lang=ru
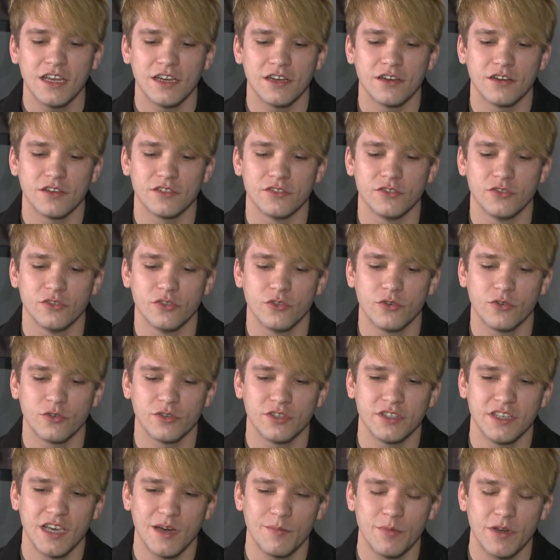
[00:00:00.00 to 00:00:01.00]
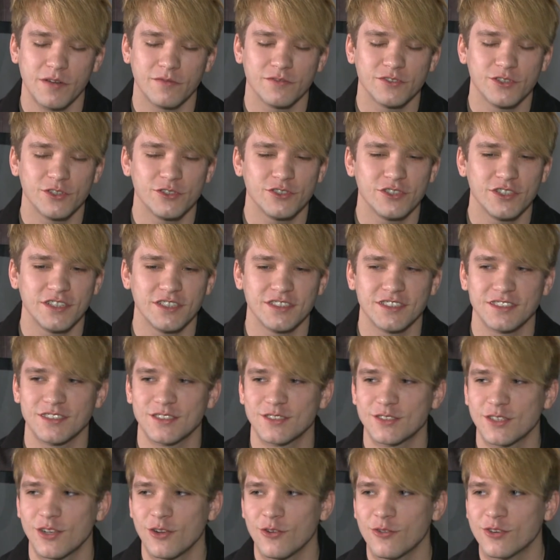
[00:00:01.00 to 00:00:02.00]
а, но я прям все
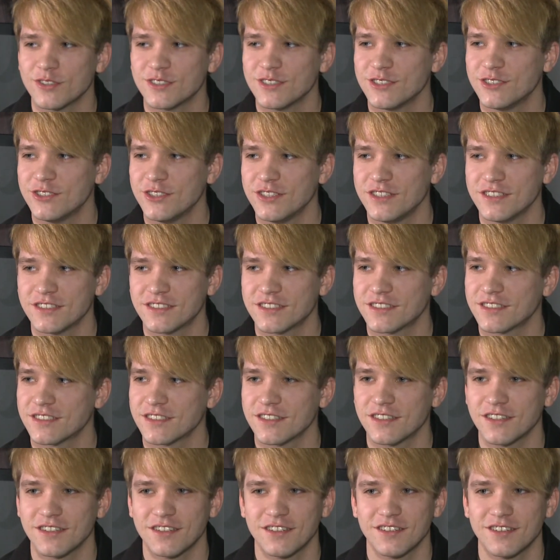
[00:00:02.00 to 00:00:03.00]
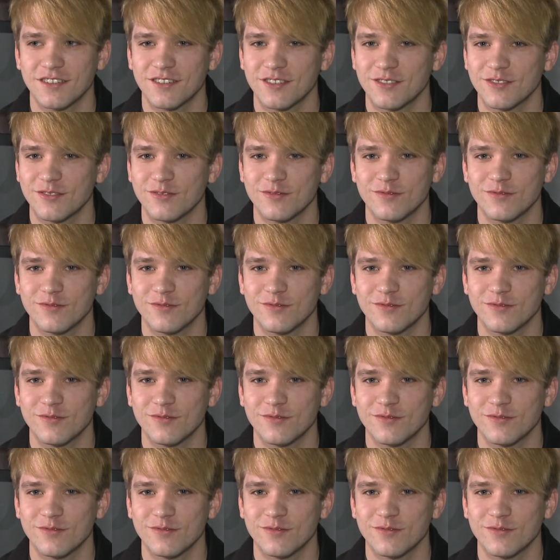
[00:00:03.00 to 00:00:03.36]
через слезы, через а,